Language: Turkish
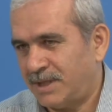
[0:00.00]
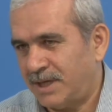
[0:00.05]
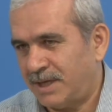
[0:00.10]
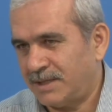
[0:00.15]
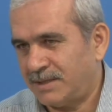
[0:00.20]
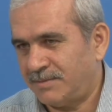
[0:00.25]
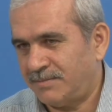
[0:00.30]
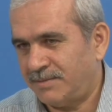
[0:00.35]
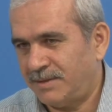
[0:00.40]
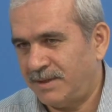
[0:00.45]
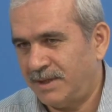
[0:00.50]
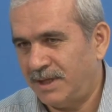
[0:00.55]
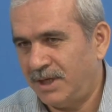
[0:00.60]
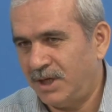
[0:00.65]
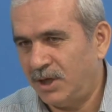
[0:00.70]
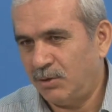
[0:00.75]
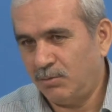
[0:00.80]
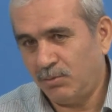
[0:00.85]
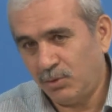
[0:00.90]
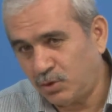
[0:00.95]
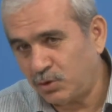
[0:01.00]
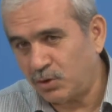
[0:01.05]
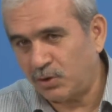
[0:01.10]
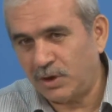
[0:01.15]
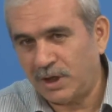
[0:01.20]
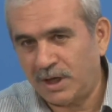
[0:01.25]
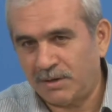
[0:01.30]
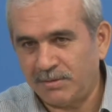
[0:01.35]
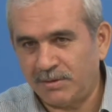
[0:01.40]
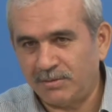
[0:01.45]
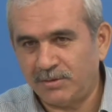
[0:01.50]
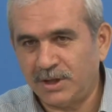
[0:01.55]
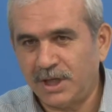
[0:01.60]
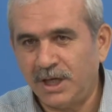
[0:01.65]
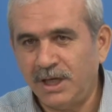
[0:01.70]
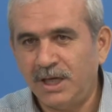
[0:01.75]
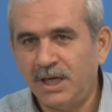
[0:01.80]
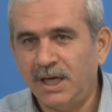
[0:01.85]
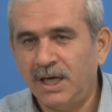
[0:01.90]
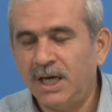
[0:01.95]
lazım. Bu çok önemli bir
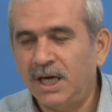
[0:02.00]
şey.